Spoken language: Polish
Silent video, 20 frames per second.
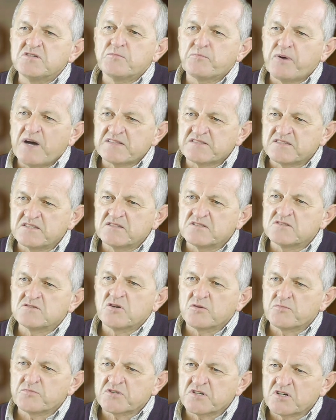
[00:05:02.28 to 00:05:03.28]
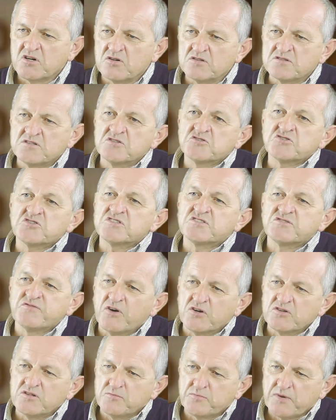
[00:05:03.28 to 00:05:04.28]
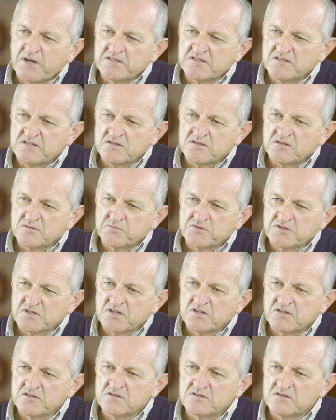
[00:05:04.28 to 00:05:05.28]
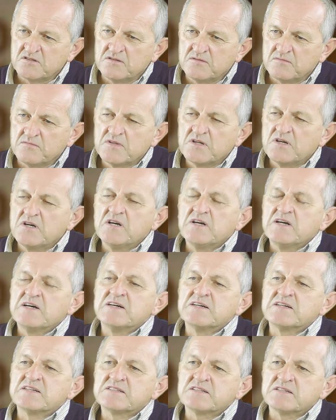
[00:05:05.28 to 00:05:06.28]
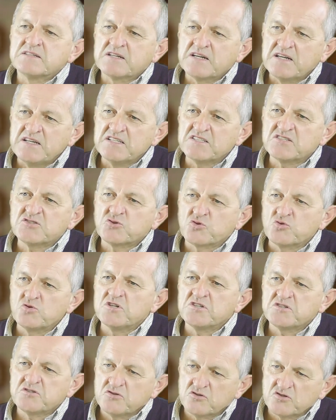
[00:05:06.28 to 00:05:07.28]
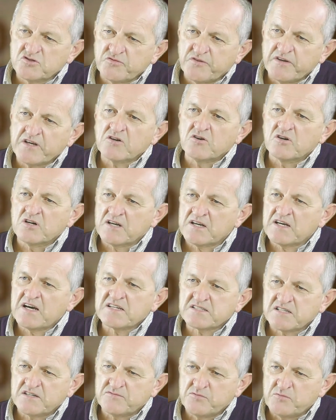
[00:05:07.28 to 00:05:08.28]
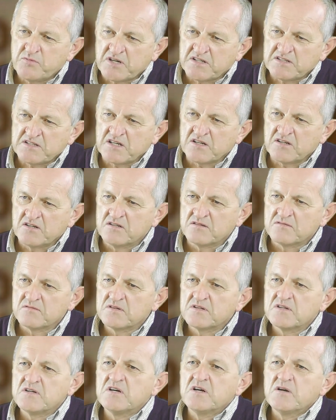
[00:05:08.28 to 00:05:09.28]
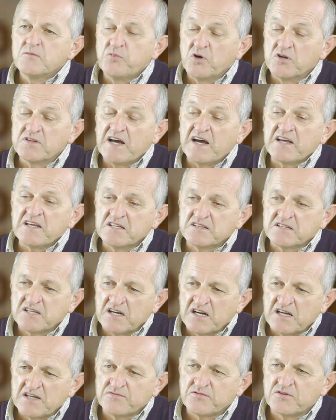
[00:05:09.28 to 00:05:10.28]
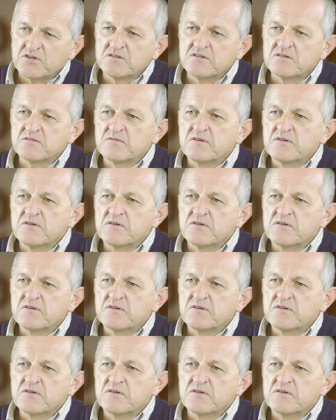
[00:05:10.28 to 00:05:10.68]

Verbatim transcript: pacjent do przychodni, czy dzwoni pacjent do przychodni, rejestruje się do swojego lekarza wybranego, podaje telefon